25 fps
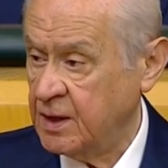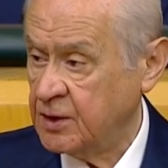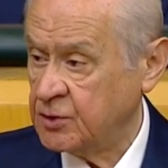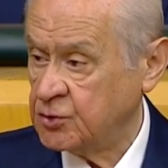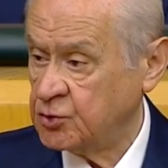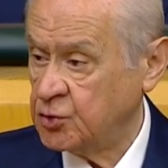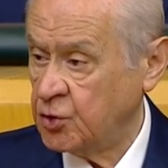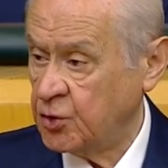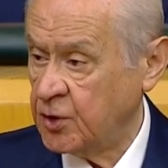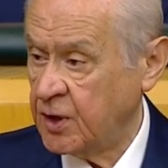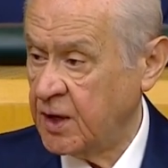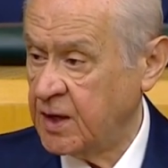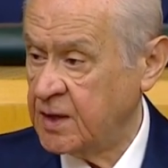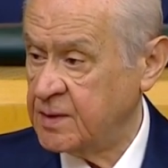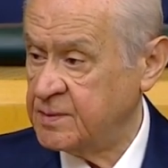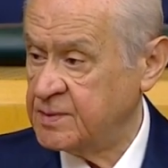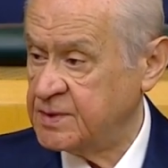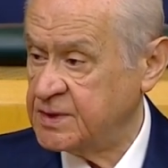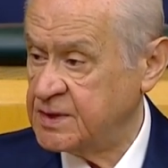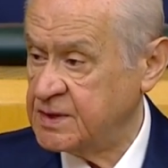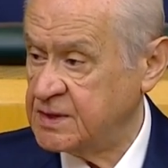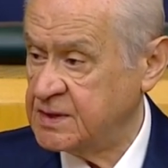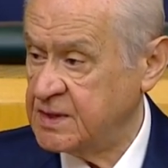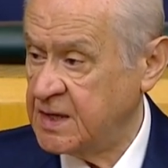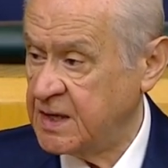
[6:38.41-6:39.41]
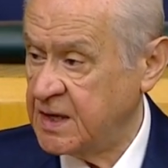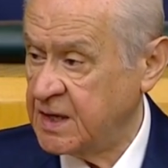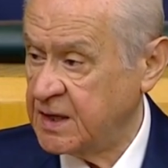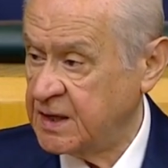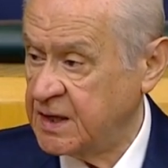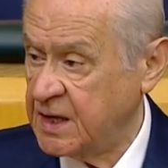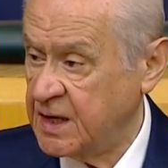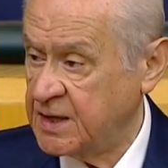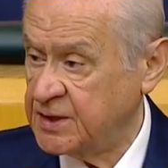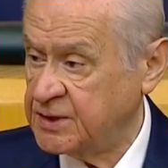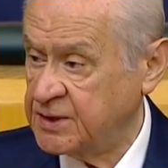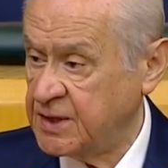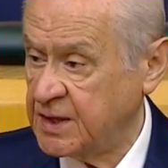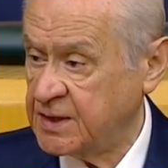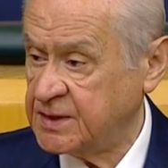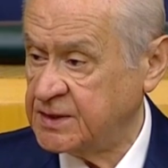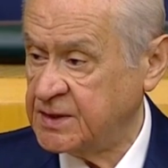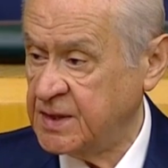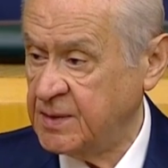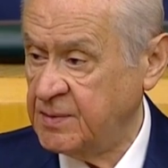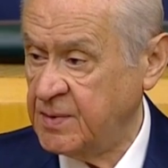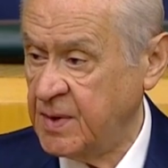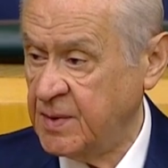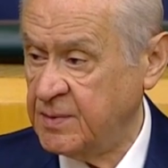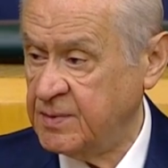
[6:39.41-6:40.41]
sorarım sizlere gerçek
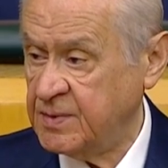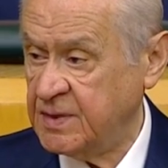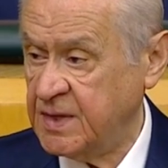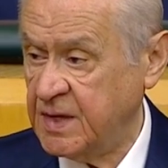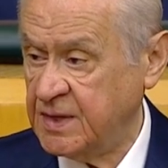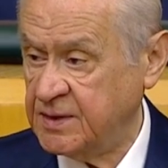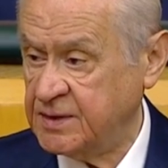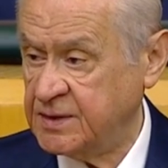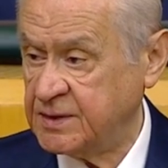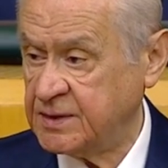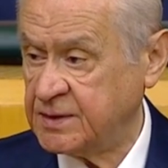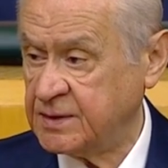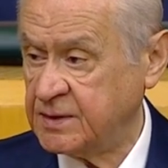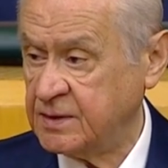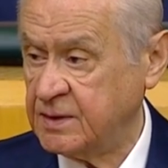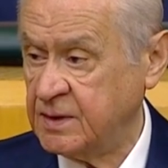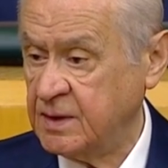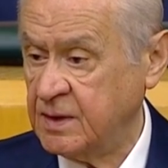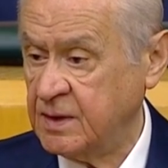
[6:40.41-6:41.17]
sebebi nedir?